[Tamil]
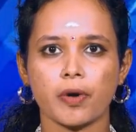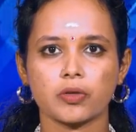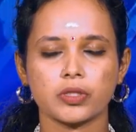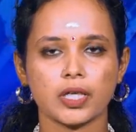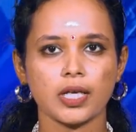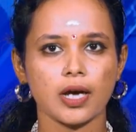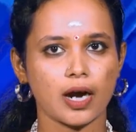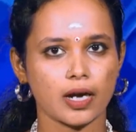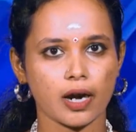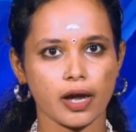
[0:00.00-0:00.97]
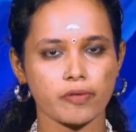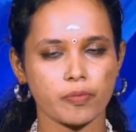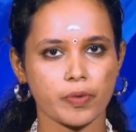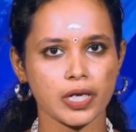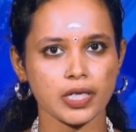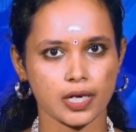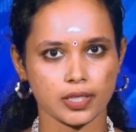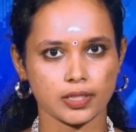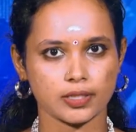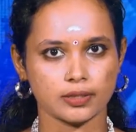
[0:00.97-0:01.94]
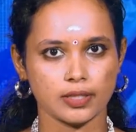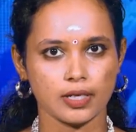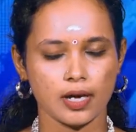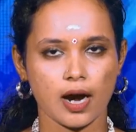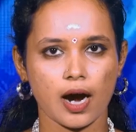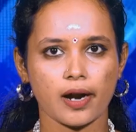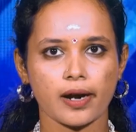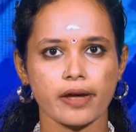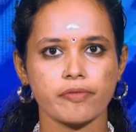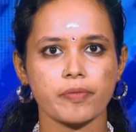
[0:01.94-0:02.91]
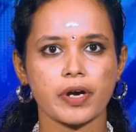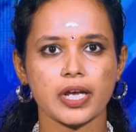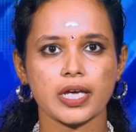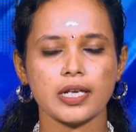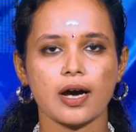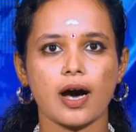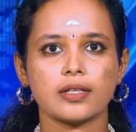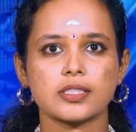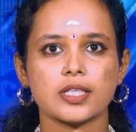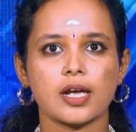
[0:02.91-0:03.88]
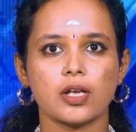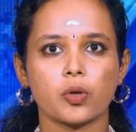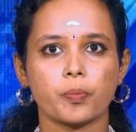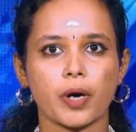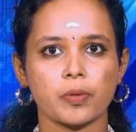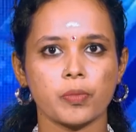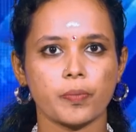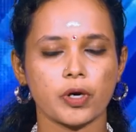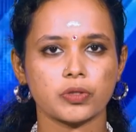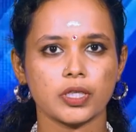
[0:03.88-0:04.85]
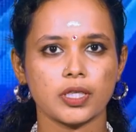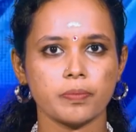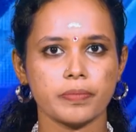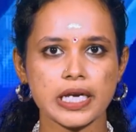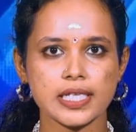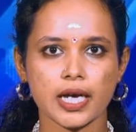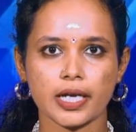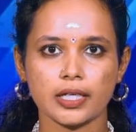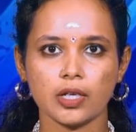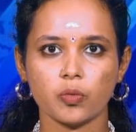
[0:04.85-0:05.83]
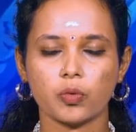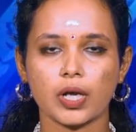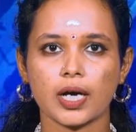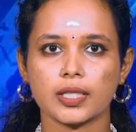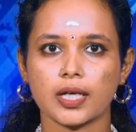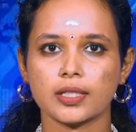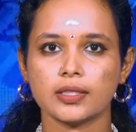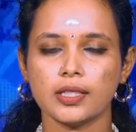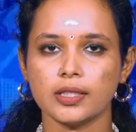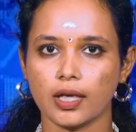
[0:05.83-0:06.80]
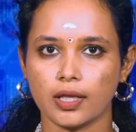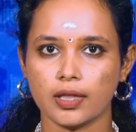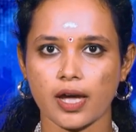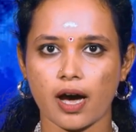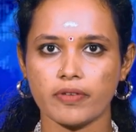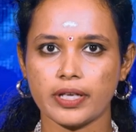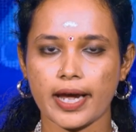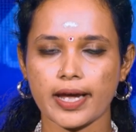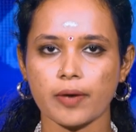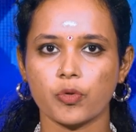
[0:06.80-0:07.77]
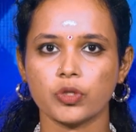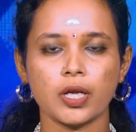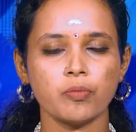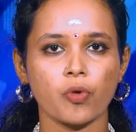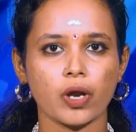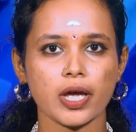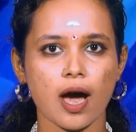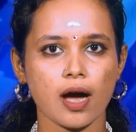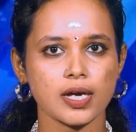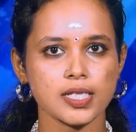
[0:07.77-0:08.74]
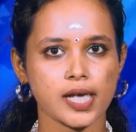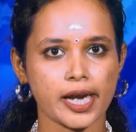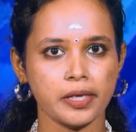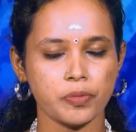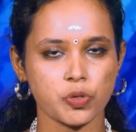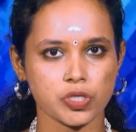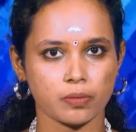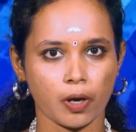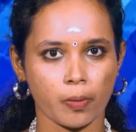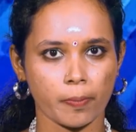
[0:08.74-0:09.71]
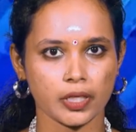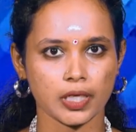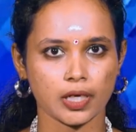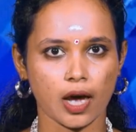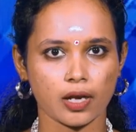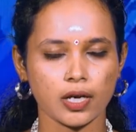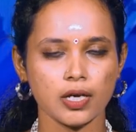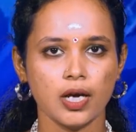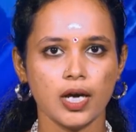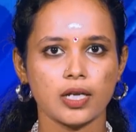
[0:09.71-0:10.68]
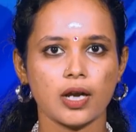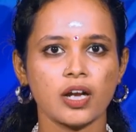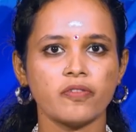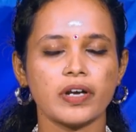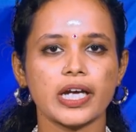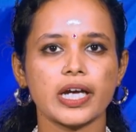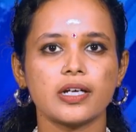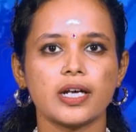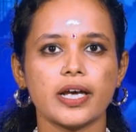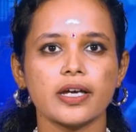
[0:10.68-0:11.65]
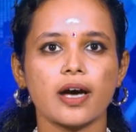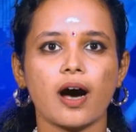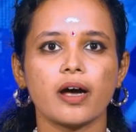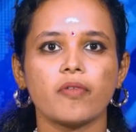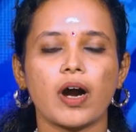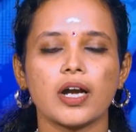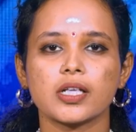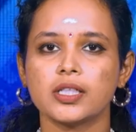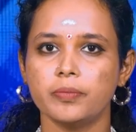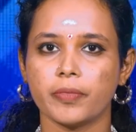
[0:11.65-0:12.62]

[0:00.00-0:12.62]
பகுதியில் அகழாய்வு பணி நடந்தது அகழாய்வு பணியில் ஆதிச்சநல்லூர் பரம்பு பகுதியில் பி சைட்டில் உலக தரத்தில் இந்தியாவிலேயே முதன் முறையாக சைட் மியூசியம் அமைப்பதற்கான நடவடிக்கைகளை ஆய்வாளர்கள்